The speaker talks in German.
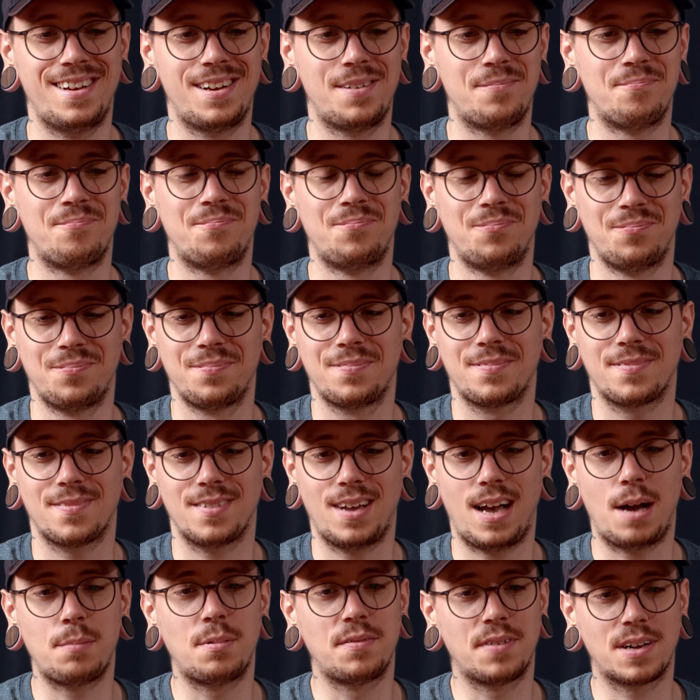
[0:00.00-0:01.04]
ähm,
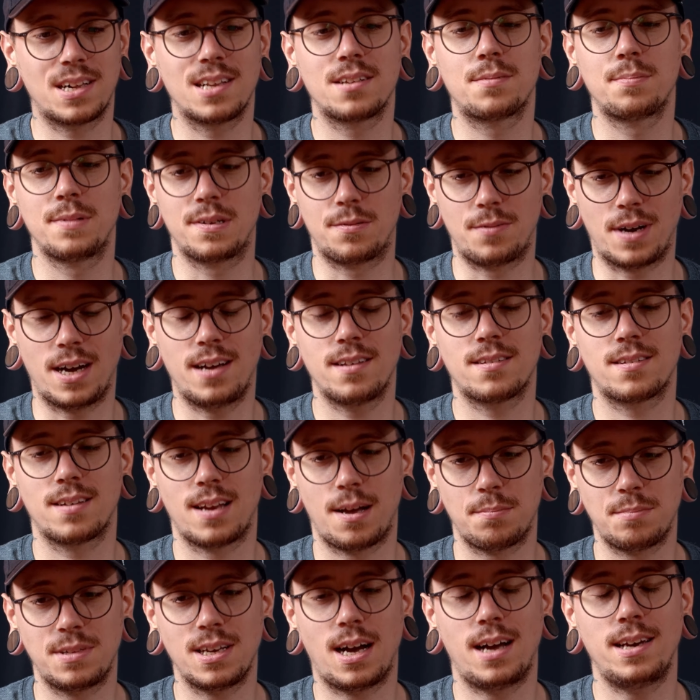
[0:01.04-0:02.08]
aber wirklich mit Ryzen
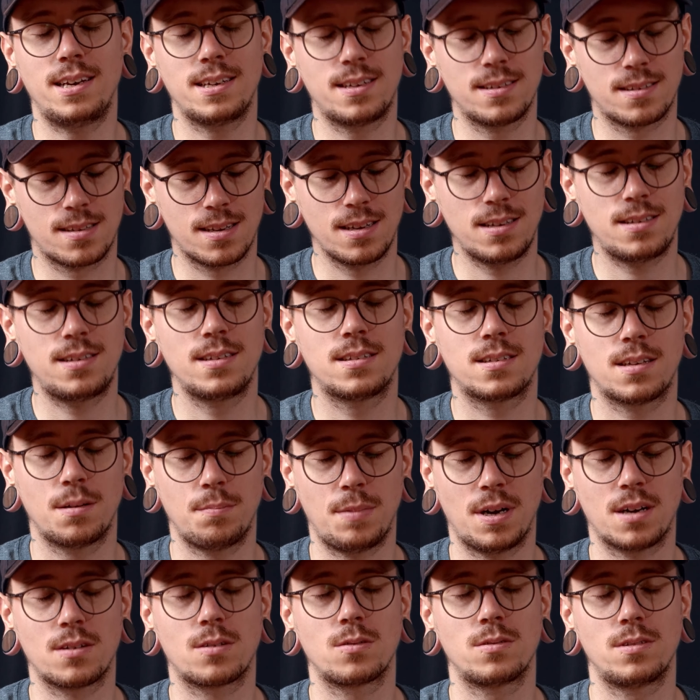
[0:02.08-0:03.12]
haben sie einiges richtig
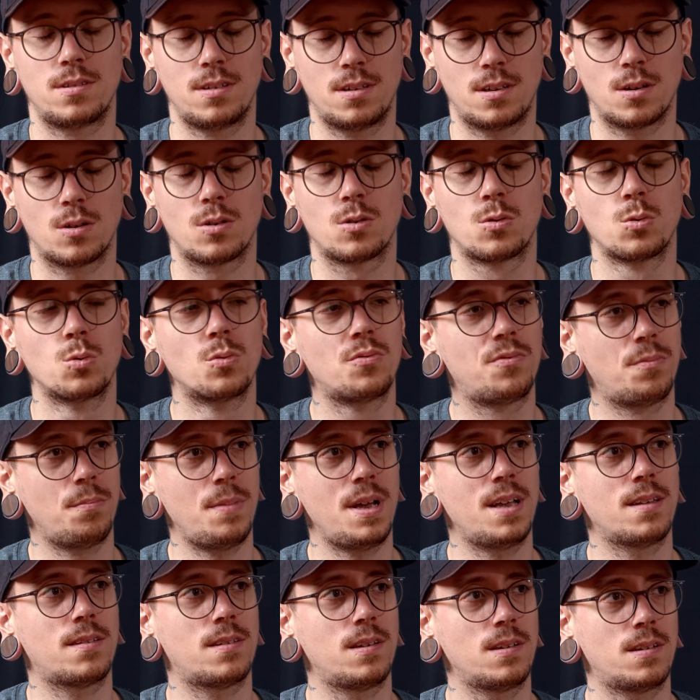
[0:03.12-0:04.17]
gemacht und sind auch
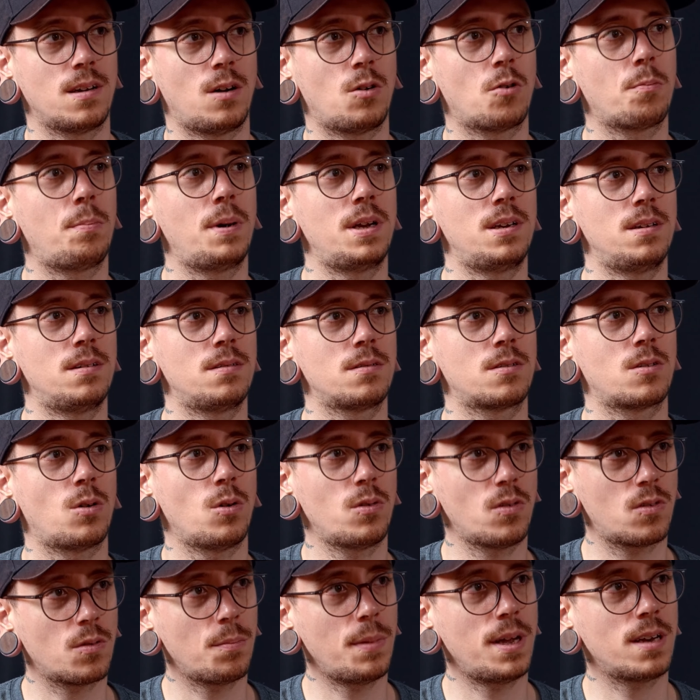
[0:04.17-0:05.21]
rufmäßig auch bei den
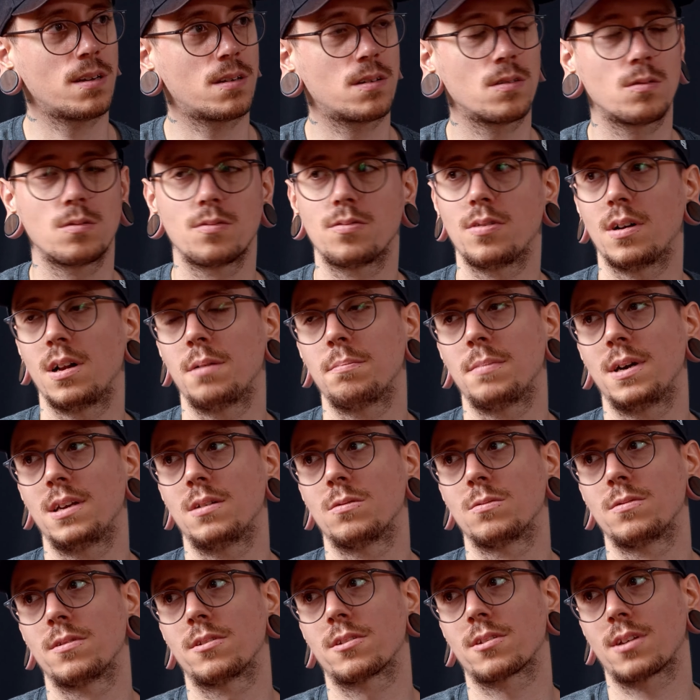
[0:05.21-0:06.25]
Konsumenten und vor allem bei
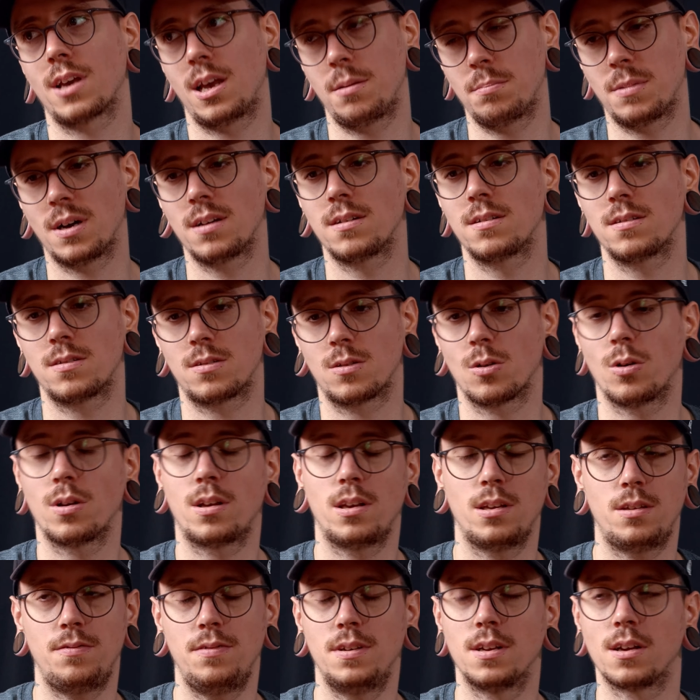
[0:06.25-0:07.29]
uns Gamern
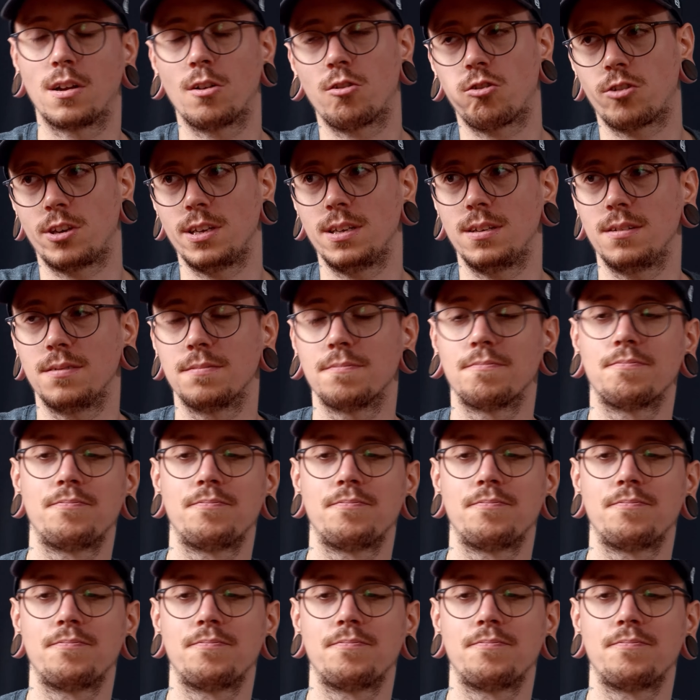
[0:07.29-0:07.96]
deutlich wieder gestiegen.